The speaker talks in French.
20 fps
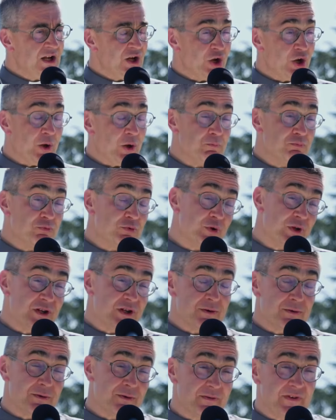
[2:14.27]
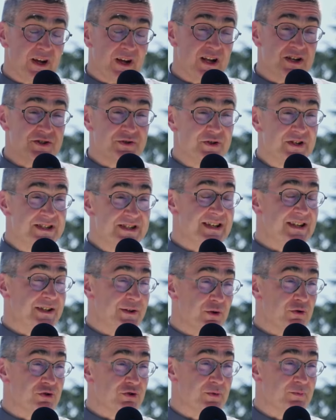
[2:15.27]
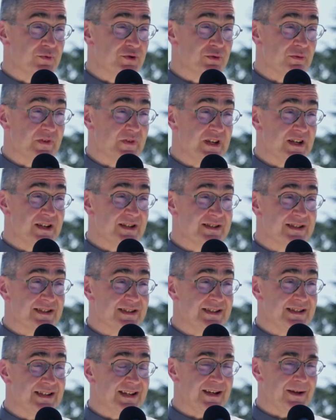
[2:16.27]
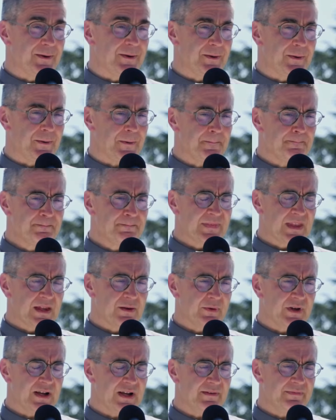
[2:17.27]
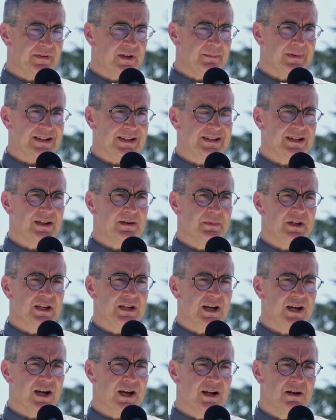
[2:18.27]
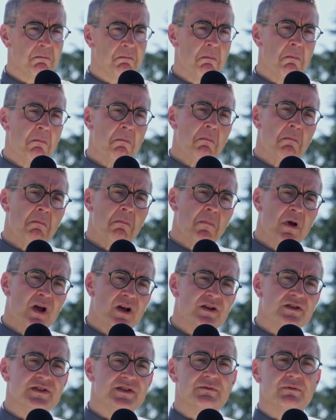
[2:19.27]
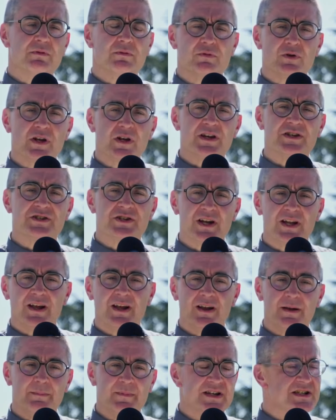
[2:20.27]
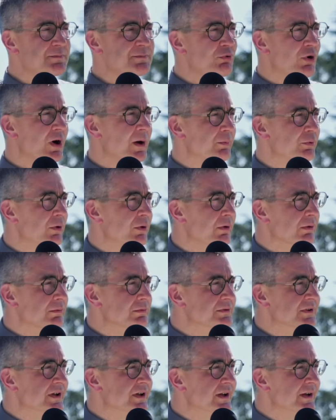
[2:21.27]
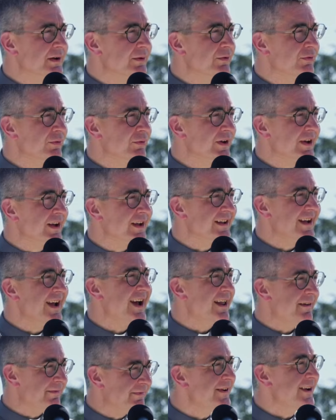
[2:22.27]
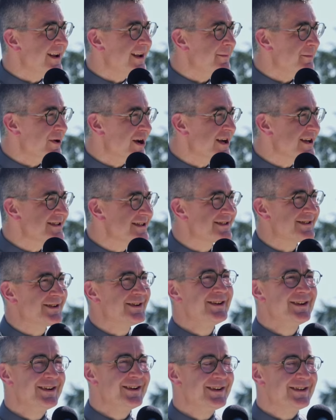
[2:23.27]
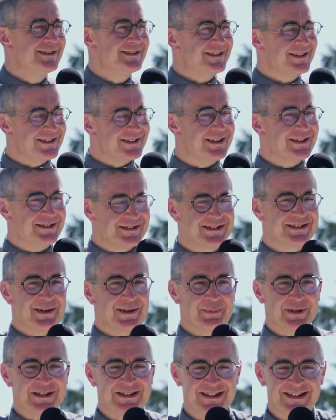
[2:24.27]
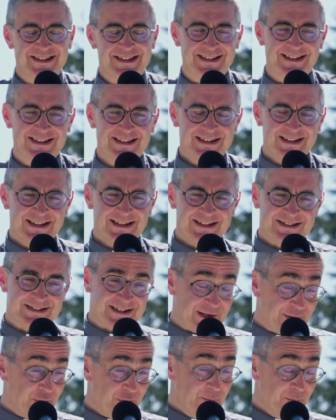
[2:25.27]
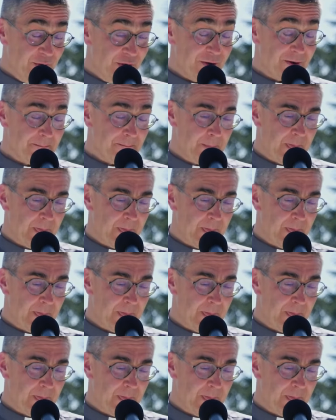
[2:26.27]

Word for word: Et puis, euh, vers l'âge de 17 ans, je me souviens, c'était euh, à la fin de ma terminale. Si vous voulez, j'allais à la messe pour un peu rencontrer ceux qui étaient à la fin de la messe qui était assez sympathique, ce qu'il demeure.